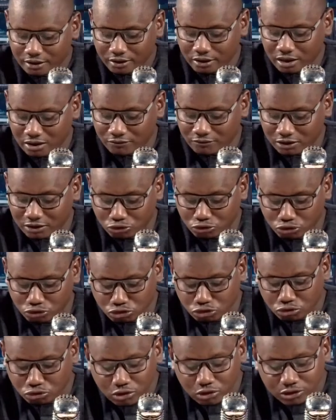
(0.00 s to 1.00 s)
et avec
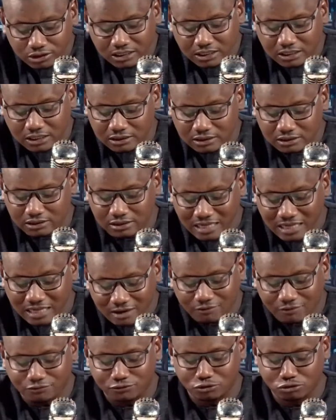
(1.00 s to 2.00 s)
d'autres conséquences
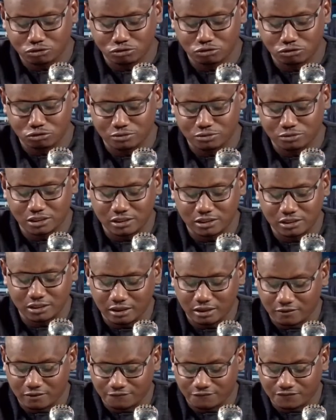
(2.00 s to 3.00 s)
graves sur le
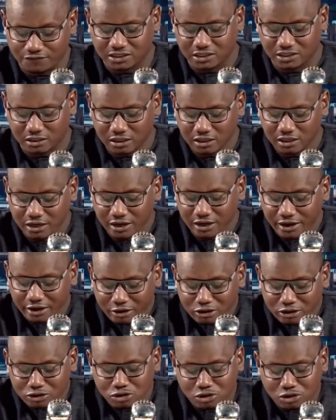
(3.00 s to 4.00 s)
milieu euh, physique.
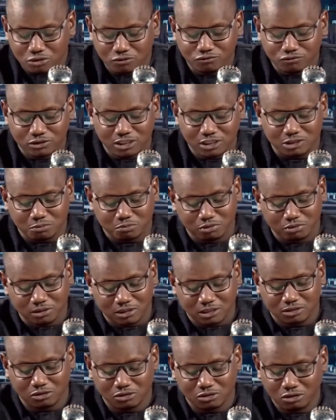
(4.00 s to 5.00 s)
Qu'est-ce que, vous ce
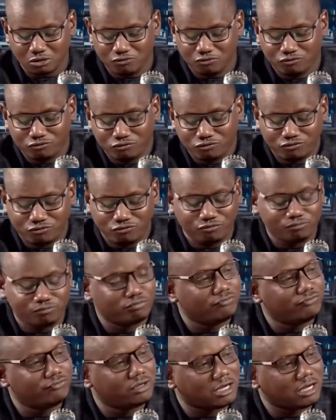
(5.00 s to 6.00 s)
que vous
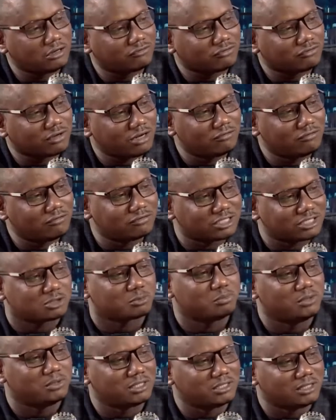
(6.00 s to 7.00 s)
pouvez en tout cas nous
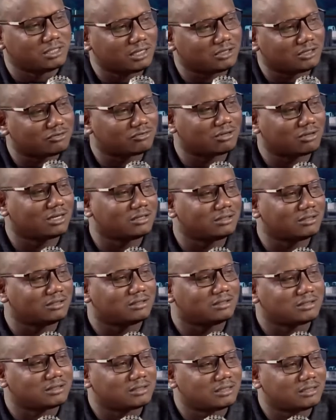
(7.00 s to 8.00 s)
expliquer, en tout cas, de
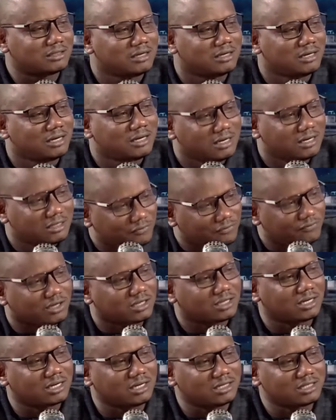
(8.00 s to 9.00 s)
ces
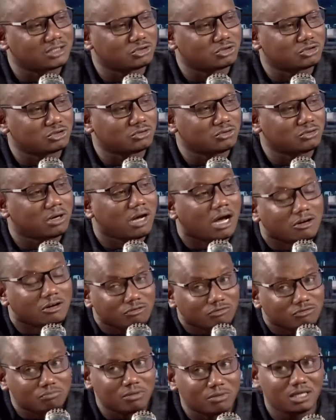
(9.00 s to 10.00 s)
différentes réalisations,
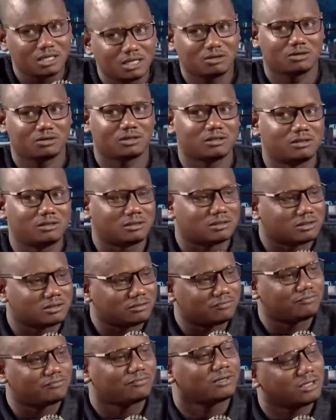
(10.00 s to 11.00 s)
mais qui
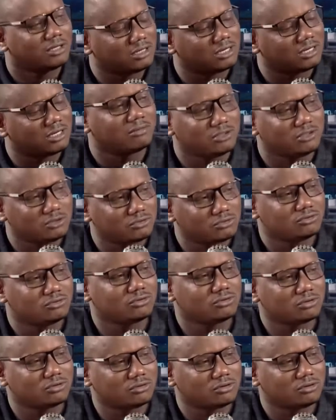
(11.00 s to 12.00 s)
s'est fait également
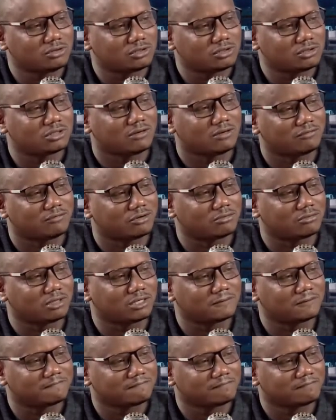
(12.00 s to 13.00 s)
sur euh, cet environnement